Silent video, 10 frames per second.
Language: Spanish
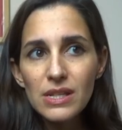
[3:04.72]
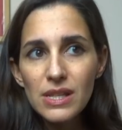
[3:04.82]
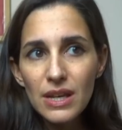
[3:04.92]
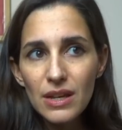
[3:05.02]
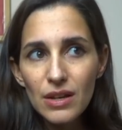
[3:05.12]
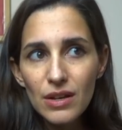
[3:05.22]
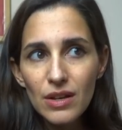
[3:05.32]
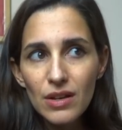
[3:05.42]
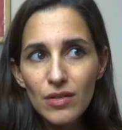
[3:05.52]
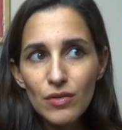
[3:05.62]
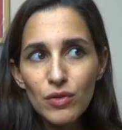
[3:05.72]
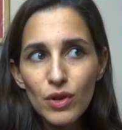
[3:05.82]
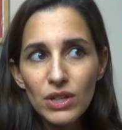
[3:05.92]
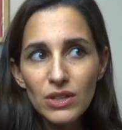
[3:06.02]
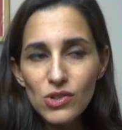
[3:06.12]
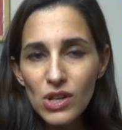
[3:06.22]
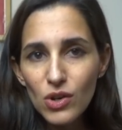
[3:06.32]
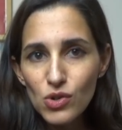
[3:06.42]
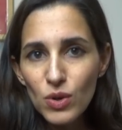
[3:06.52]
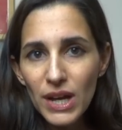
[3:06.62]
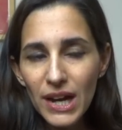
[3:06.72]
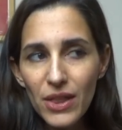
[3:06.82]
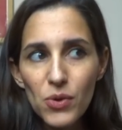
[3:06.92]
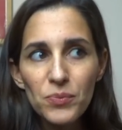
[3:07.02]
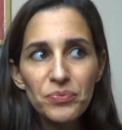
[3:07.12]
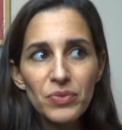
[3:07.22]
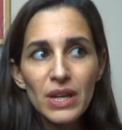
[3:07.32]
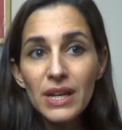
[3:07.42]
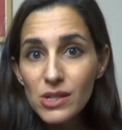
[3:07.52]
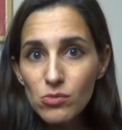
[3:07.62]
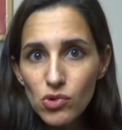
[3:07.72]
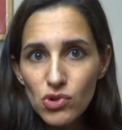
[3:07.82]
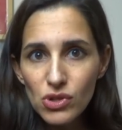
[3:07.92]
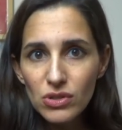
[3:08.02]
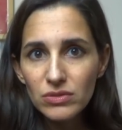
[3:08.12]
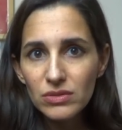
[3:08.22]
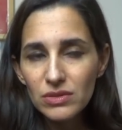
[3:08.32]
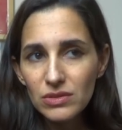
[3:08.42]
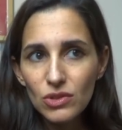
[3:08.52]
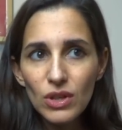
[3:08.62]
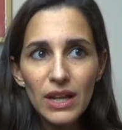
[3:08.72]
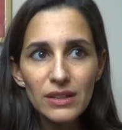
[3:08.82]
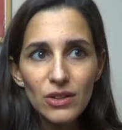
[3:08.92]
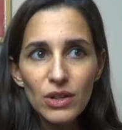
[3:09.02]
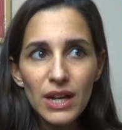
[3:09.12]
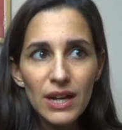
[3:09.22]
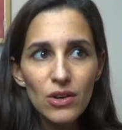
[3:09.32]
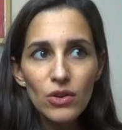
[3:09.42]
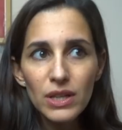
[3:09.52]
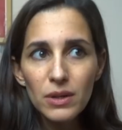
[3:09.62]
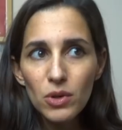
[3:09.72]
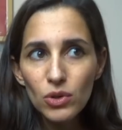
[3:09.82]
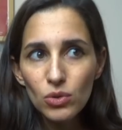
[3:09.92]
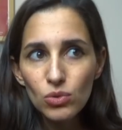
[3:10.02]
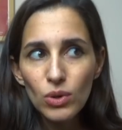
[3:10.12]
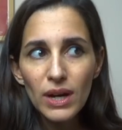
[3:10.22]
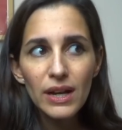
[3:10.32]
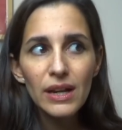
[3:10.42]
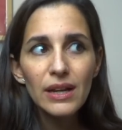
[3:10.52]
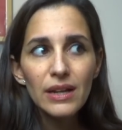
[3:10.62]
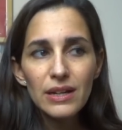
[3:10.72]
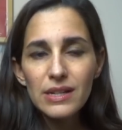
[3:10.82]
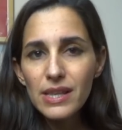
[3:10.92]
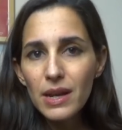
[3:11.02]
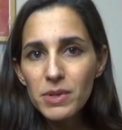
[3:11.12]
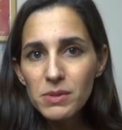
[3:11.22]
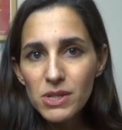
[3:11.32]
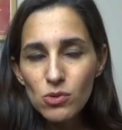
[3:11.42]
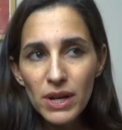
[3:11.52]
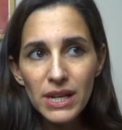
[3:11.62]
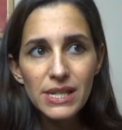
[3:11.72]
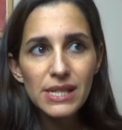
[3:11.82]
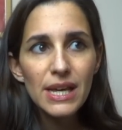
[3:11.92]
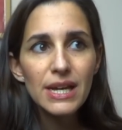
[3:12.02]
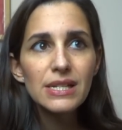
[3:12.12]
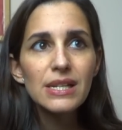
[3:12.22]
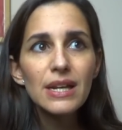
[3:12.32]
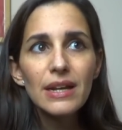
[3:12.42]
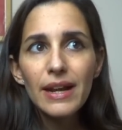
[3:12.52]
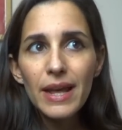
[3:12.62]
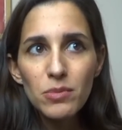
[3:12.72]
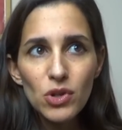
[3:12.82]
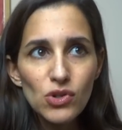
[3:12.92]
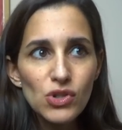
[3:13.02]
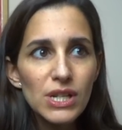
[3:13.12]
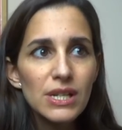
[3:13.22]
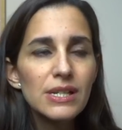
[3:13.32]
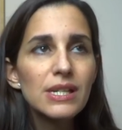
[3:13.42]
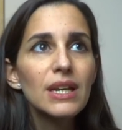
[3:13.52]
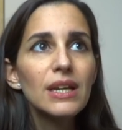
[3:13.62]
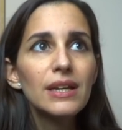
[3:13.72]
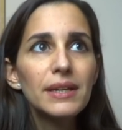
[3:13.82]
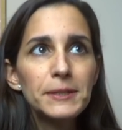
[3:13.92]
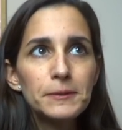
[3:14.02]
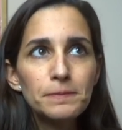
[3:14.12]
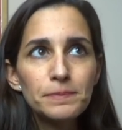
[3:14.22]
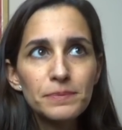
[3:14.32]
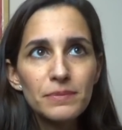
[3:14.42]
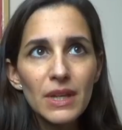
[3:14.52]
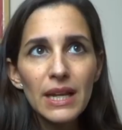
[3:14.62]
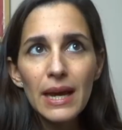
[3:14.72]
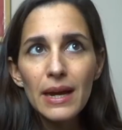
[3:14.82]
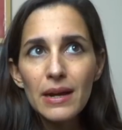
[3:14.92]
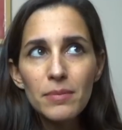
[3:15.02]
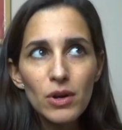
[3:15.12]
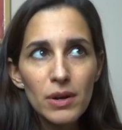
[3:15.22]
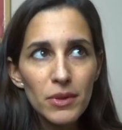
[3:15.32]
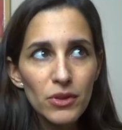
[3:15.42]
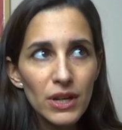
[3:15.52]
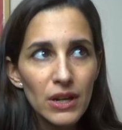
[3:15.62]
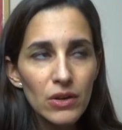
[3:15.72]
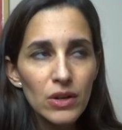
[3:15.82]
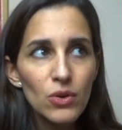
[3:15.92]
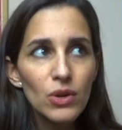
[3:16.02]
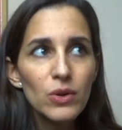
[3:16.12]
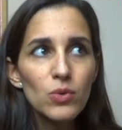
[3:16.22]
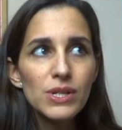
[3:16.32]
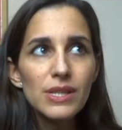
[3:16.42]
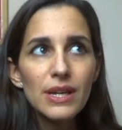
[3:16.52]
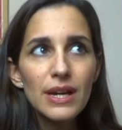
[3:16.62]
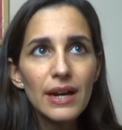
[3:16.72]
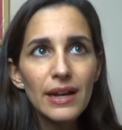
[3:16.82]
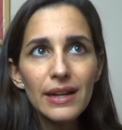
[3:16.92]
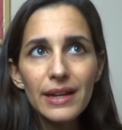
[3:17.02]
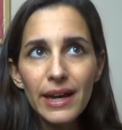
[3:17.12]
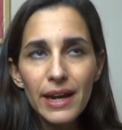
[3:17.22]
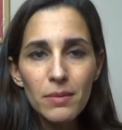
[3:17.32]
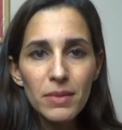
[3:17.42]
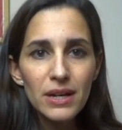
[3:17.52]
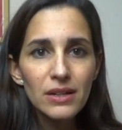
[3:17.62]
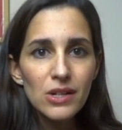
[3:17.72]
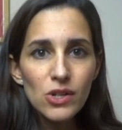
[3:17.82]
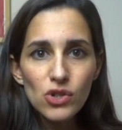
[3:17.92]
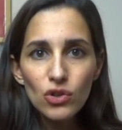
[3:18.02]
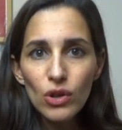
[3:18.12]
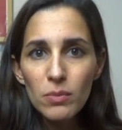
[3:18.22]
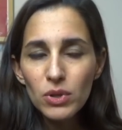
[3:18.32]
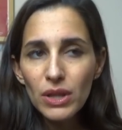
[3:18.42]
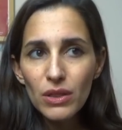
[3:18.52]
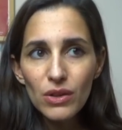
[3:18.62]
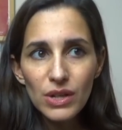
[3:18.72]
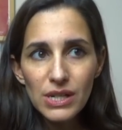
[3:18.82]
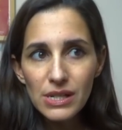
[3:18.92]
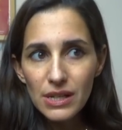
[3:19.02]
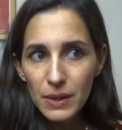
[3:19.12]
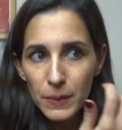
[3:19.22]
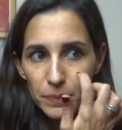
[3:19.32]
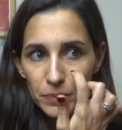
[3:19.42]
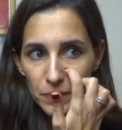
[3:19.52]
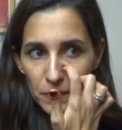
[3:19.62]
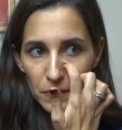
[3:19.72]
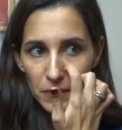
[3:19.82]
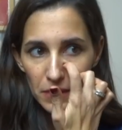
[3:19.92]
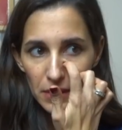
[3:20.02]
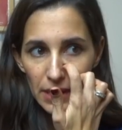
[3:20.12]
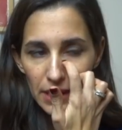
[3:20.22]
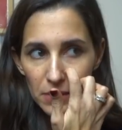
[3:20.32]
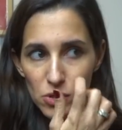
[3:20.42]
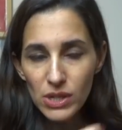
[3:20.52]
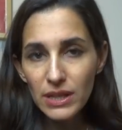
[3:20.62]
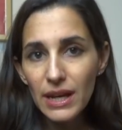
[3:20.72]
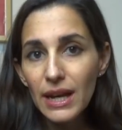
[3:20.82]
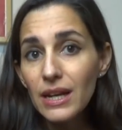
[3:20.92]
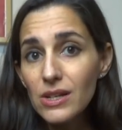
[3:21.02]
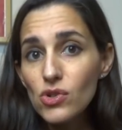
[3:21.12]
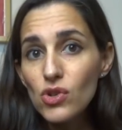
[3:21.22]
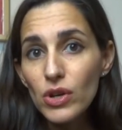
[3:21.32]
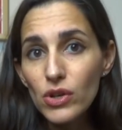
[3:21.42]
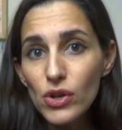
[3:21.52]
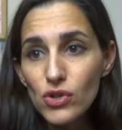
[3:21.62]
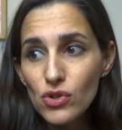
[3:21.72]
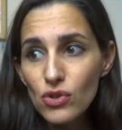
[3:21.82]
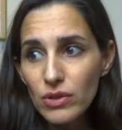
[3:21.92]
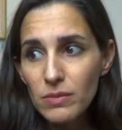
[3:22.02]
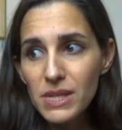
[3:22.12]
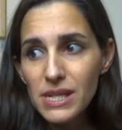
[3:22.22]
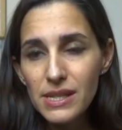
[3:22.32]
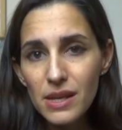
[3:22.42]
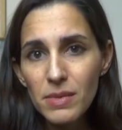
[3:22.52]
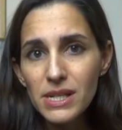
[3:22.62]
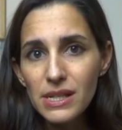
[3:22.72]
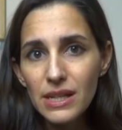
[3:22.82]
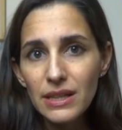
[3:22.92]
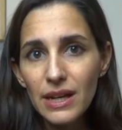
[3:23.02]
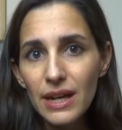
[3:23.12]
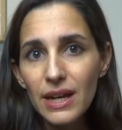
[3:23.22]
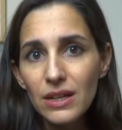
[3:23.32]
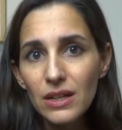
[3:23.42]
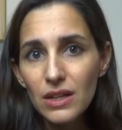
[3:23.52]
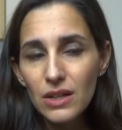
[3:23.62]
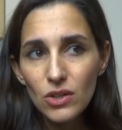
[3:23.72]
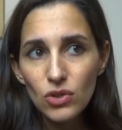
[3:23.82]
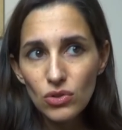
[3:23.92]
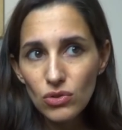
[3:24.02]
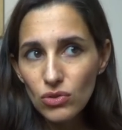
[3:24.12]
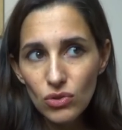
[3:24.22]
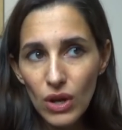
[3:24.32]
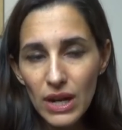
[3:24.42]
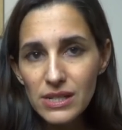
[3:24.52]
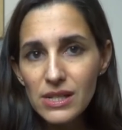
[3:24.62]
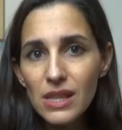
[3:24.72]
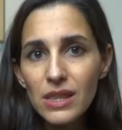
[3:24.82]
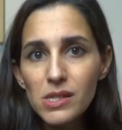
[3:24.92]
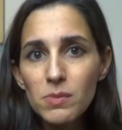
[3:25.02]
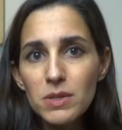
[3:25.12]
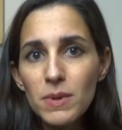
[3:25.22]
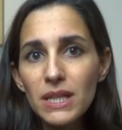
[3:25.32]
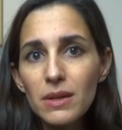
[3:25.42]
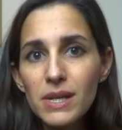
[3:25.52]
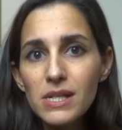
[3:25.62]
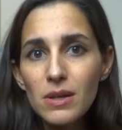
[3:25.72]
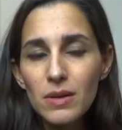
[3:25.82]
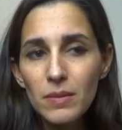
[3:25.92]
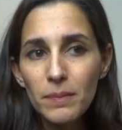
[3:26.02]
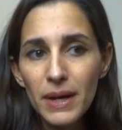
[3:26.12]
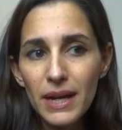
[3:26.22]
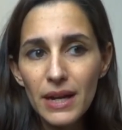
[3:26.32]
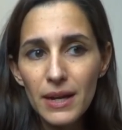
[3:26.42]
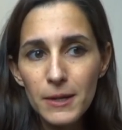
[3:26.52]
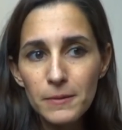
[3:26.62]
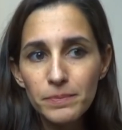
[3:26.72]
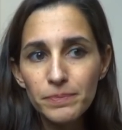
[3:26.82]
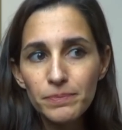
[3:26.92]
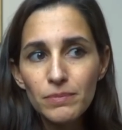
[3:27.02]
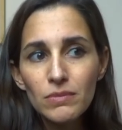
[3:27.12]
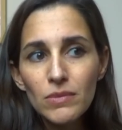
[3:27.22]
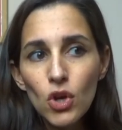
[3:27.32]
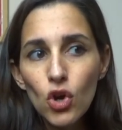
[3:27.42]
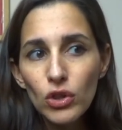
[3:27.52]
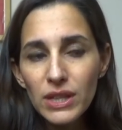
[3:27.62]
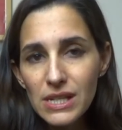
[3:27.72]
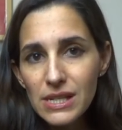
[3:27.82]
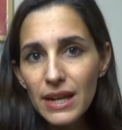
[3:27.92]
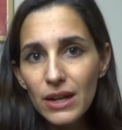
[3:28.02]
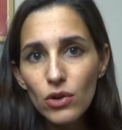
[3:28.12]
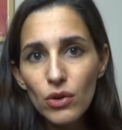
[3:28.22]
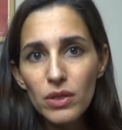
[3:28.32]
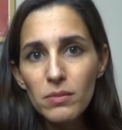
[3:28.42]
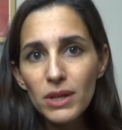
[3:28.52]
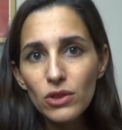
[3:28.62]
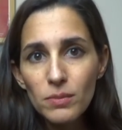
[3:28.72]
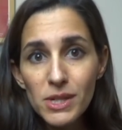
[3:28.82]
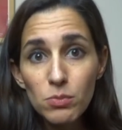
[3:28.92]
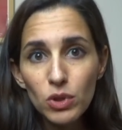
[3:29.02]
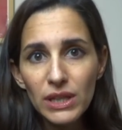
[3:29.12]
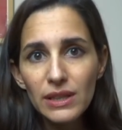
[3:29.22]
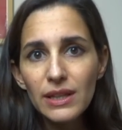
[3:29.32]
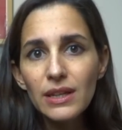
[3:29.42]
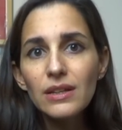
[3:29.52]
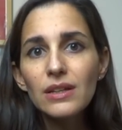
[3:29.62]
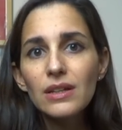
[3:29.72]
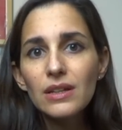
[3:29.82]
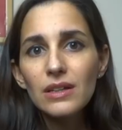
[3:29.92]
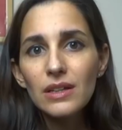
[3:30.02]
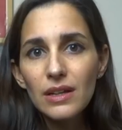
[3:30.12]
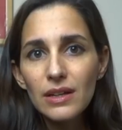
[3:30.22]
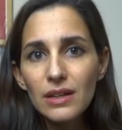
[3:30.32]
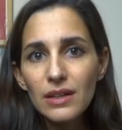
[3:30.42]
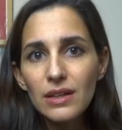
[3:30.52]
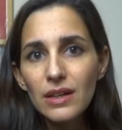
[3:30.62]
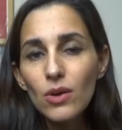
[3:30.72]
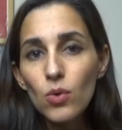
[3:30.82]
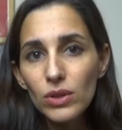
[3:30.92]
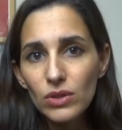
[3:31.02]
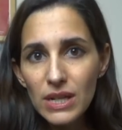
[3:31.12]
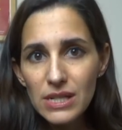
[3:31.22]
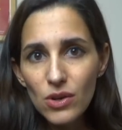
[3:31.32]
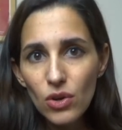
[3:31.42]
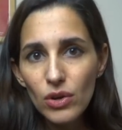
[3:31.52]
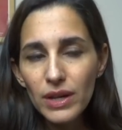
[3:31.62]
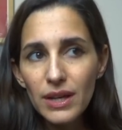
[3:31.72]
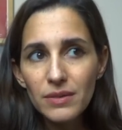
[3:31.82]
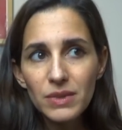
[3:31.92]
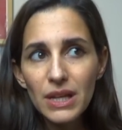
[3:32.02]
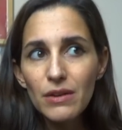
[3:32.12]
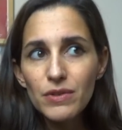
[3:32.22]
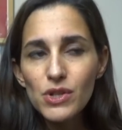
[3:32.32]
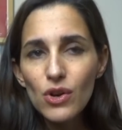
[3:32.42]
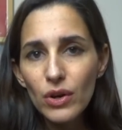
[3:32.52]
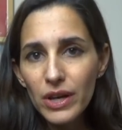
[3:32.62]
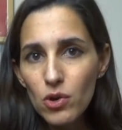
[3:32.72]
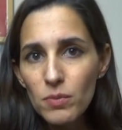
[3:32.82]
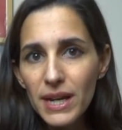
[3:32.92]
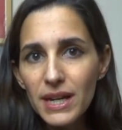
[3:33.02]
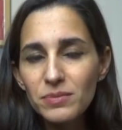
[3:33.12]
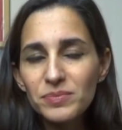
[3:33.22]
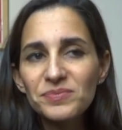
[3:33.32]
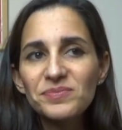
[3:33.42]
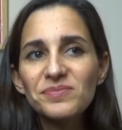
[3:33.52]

desde que Freud nos dejó su legado, que es mucho toda la teoría cognitivo-conductual, las terapias más humanistas, la hipnosis, em, la programación neurolingüística, el enagrama, son todas aportaciones mm, que tenemos que integrar, que eso es lo que yo he hecho en mis sistemas, integrar todas las distintas perspectivas para mm, condensar el conocimiento más potente en cuanto a la psicología y la fisiología humana.